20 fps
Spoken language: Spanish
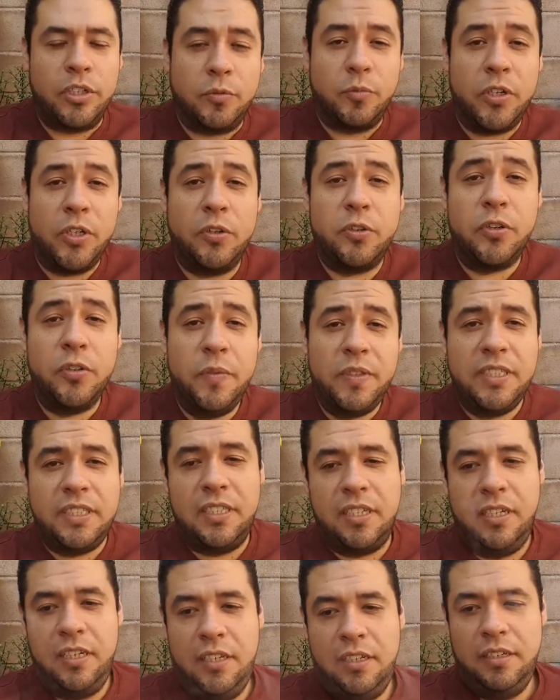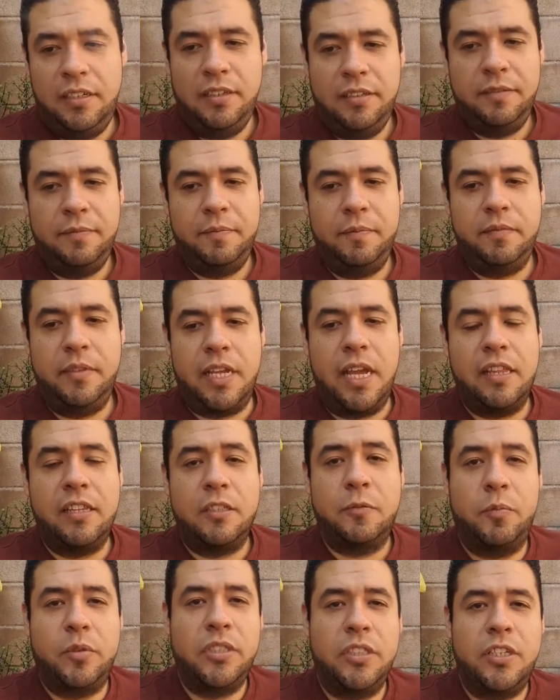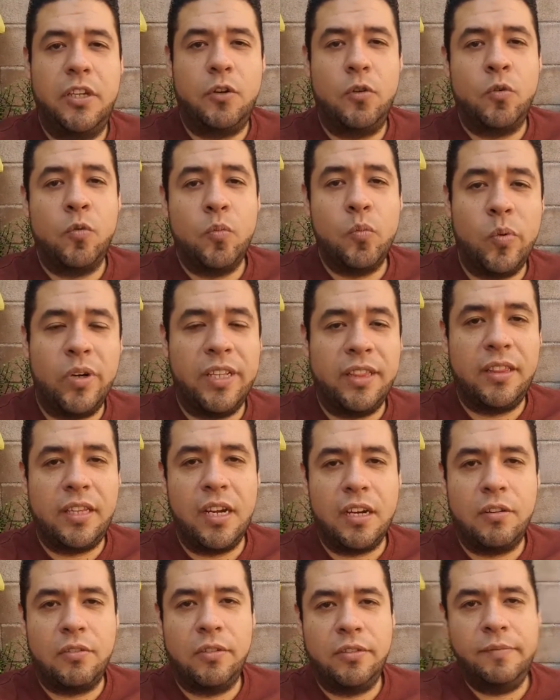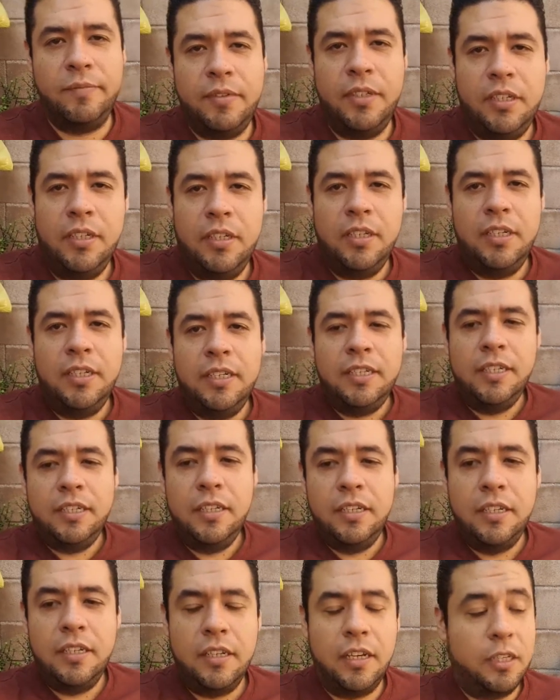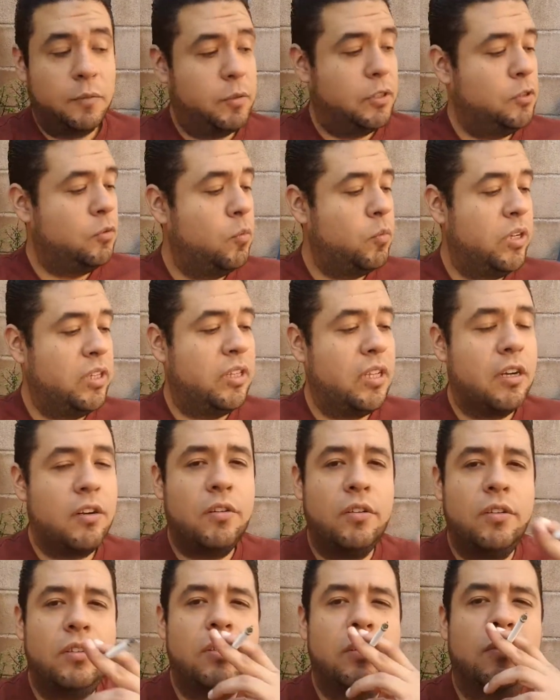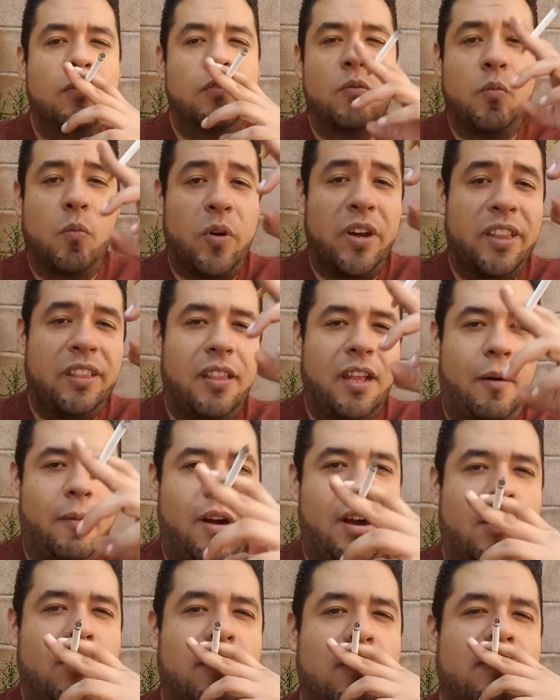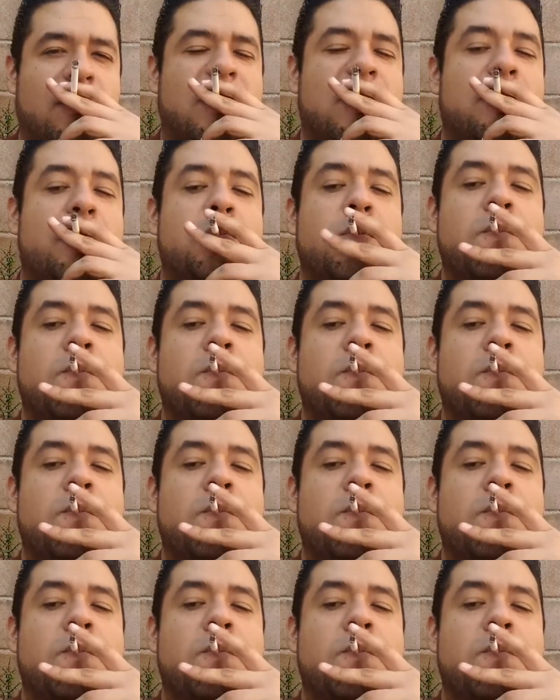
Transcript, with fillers: Pues bueno, confis. Ya después de un buen taco. Ya después de un buen taco, un buen tabaco,